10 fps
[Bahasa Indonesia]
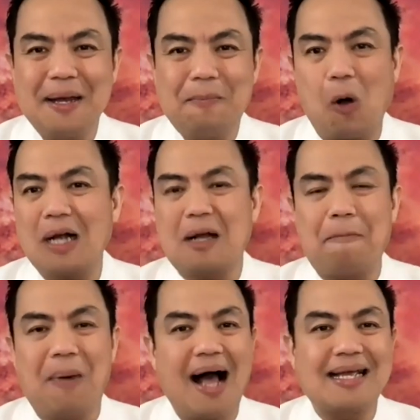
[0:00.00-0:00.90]
bahwa
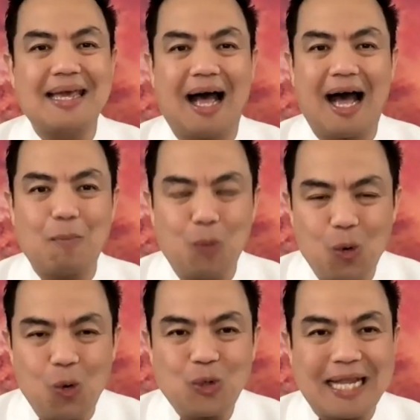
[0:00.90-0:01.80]

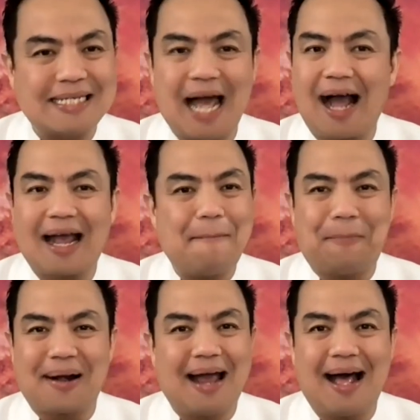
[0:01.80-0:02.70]
kebahagiaanmu tidak akan
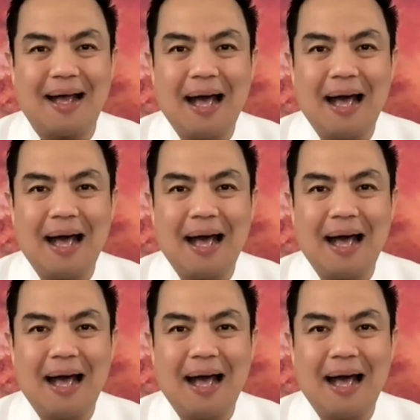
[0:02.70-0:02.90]
pernah